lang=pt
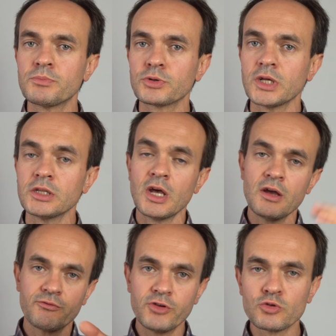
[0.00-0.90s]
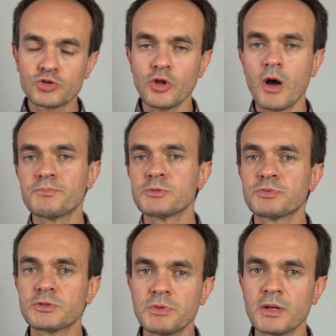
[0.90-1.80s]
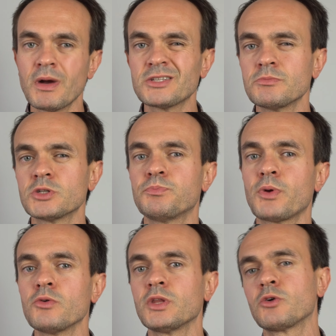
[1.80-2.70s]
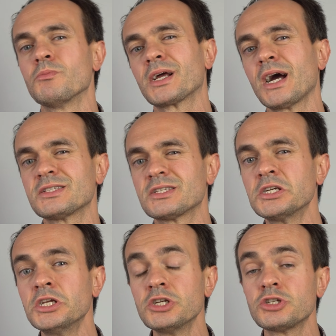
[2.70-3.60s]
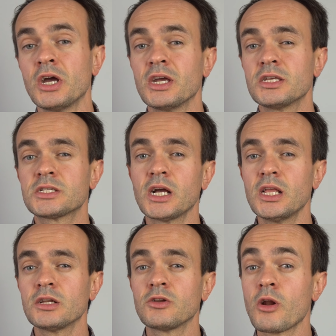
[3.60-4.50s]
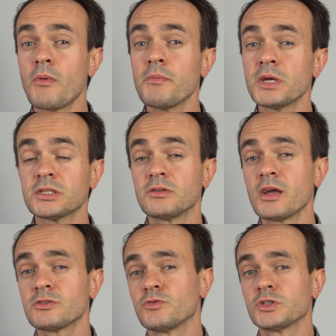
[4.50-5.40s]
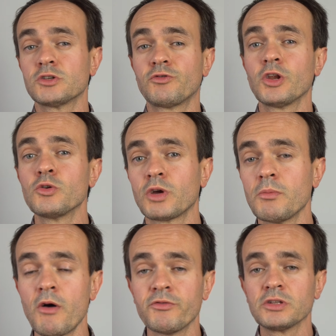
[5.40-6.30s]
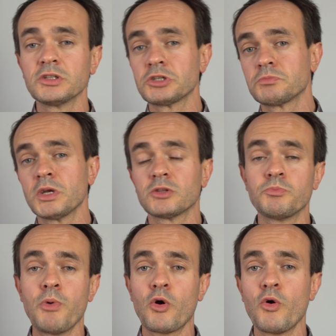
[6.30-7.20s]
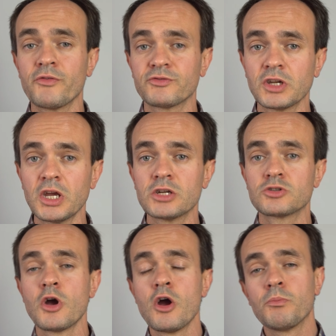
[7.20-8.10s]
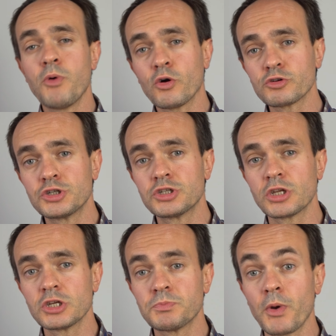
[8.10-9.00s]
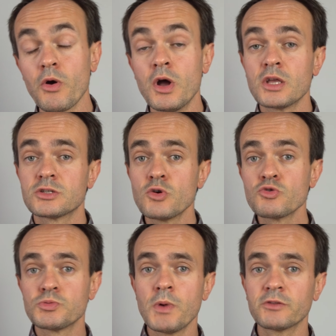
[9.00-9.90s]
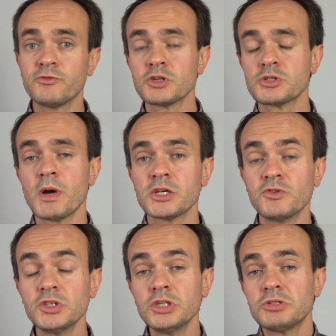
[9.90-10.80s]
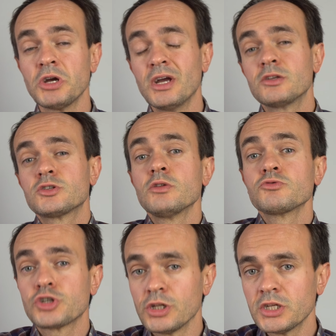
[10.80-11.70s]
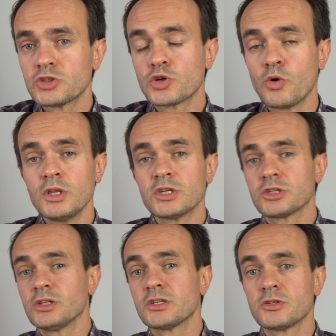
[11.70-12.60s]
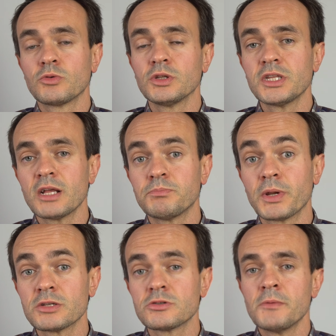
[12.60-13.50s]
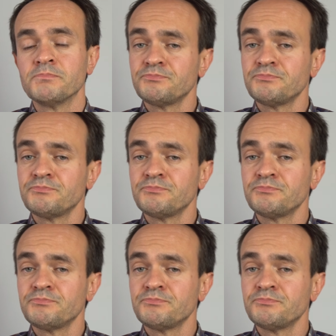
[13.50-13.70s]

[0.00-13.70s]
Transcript: importante, ver os tops, perceber mais ou menos para onde é que o mercado se dirige e se calhar normalmente, não é? se vocês virem no Kimovil neste momento, o Poco F3, Poco X3 Pro, são os smartphones mais vendidos, são excelentes escolhas, em relação qualidade-preço,